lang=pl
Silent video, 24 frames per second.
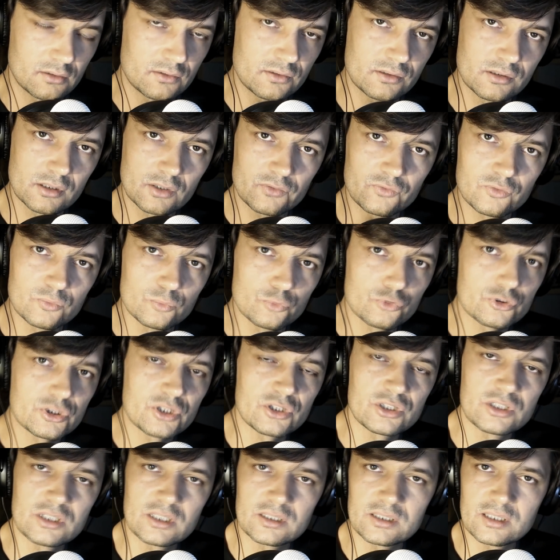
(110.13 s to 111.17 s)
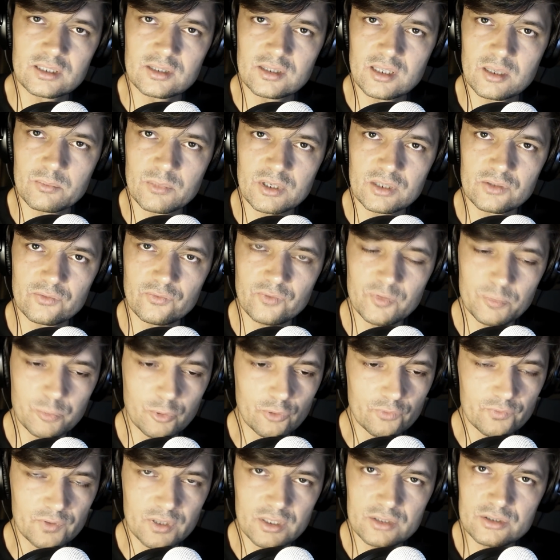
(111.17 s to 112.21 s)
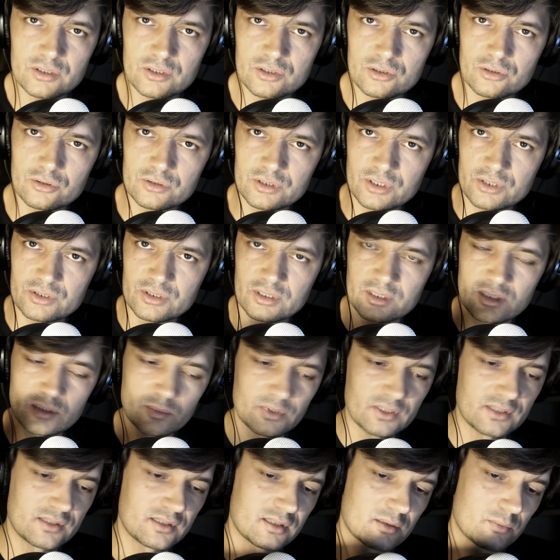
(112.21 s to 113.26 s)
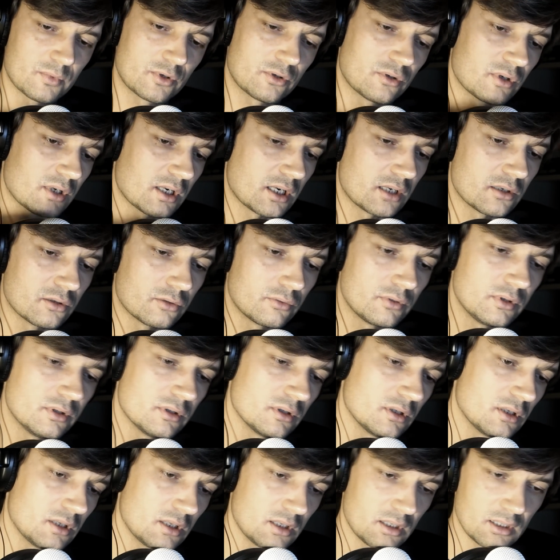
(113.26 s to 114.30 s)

znowu muszę się na ten temat wypowiedzieć, chociaż na temat samego Halloween.